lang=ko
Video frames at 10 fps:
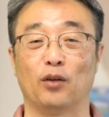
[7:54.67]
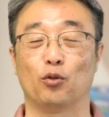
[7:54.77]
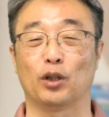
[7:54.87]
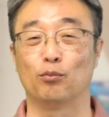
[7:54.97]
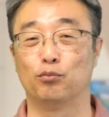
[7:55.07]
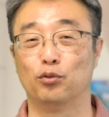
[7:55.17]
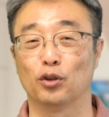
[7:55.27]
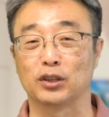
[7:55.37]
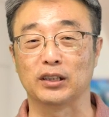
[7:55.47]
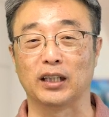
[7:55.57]
우리가
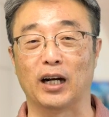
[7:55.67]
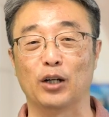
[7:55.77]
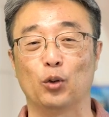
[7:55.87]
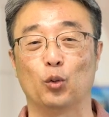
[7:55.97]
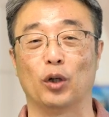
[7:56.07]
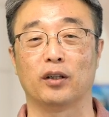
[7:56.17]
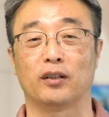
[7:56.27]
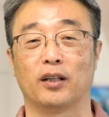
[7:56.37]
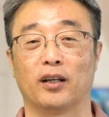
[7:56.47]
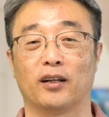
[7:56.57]
무엇인가 하려고 할
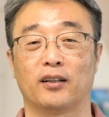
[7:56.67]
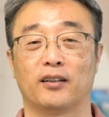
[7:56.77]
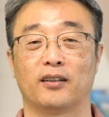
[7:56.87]
때